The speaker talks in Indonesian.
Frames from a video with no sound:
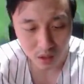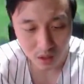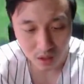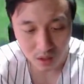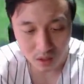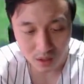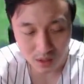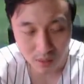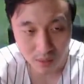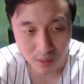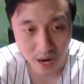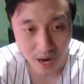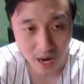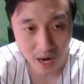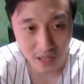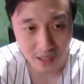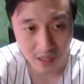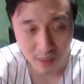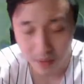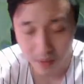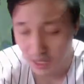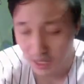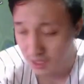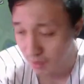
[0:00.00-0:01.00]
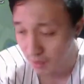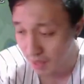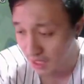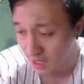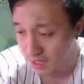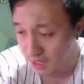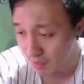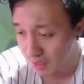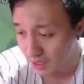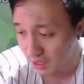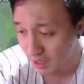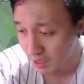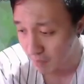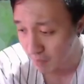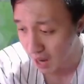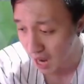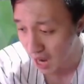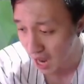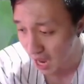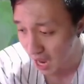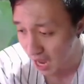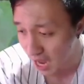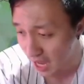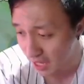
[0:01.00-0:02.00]
Sabar, sabar, sabar, sabar,
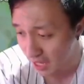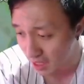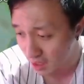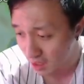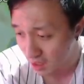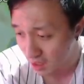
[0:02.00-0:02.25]
sabar.